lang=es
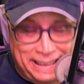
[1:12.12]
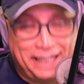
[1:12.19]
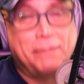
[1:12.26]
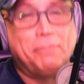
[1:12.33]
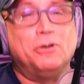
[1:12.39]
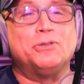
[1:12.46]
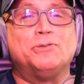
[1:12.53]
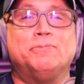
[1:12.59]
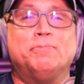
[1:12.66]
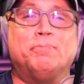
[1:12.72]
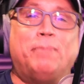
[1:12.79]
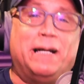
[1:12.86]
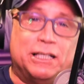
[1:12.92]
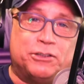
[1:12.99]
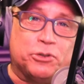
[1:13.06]
Tenemos
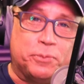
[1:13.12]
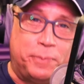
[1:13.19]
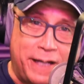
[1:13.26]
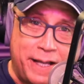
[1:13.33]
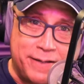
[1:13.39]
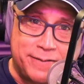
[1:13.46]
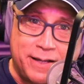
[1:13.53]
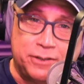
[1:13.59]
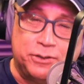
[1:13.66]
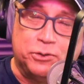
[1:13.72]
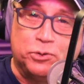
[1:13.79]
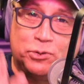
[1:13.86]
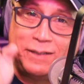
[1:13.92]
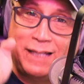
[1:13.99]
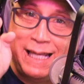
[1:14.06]
varias sorpresas. y
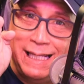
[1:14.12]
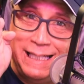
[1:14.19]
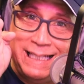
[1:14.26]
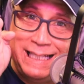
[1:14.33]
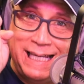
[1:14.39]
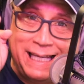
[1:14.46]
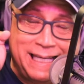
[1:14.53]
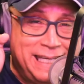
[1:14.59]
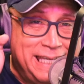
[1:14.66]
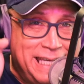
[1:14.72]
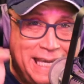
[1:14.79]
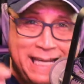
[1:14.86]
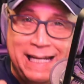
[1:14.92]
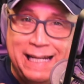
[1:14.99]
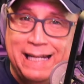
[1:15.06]
usted que
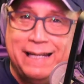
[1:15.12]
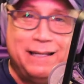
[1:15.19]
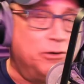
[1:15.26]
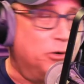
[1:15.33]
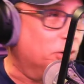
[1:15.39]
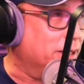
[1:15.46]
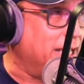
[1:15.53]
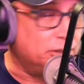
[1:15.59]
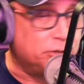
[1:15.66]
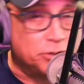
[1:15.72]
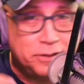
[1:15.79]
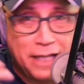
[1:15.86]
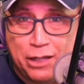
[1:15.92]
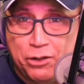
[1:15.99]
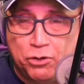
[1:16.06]
quiere o que ha
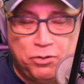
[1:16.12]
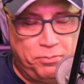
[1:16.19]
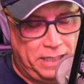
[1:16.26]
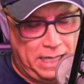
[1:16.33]
soñado con